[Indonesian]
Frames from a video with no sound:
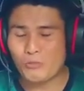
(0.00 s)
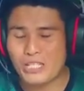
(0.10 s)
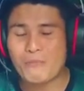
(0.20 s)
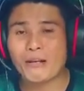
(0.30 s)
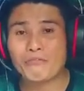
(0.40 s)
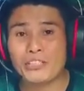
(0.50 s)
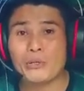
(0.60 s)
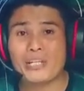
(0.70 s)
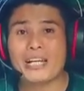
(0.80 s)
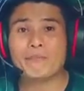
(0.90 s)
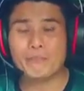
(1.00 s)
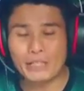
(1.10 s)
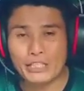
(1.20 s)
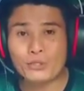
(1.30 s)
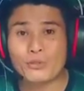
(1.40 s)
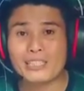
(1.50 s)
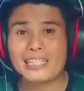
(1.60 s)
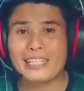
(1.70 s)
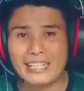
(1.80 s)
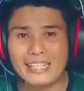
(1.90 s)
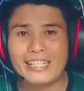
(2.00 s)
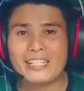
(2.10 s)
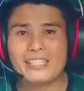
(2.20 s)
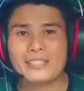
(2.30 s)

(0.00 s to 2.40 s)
menyimak videonya berikut ini.